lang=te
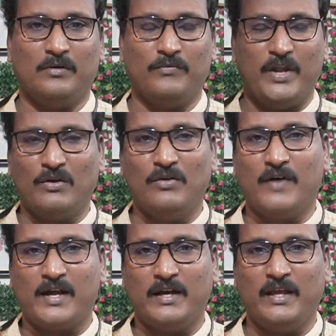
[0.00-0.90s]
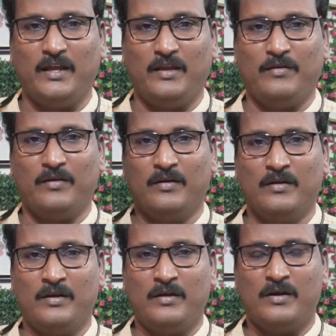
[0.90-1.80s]
వేగులు వారిని
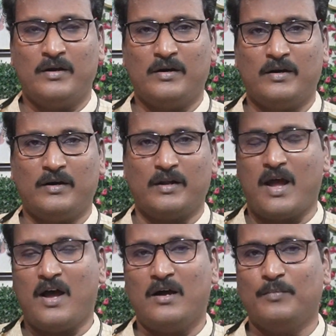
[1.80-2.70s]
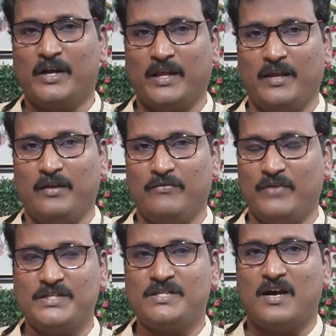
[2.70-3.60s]
రాహాబ్ అనే
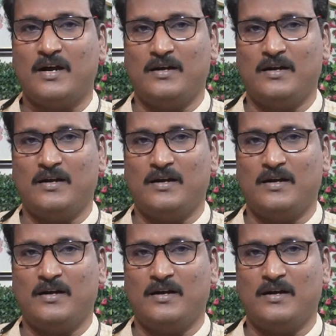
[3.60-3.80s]
వేష్య